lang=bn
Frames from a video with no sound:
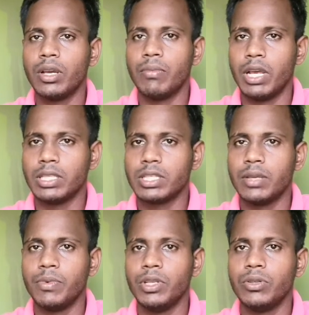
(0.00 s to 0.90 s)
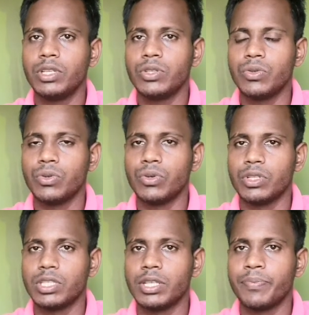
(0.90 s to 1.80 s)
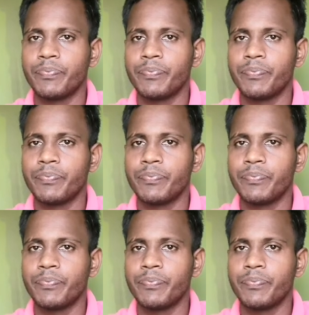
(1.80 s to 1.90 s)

আমরা আজকে এই ভিডিওটি শুরু করছি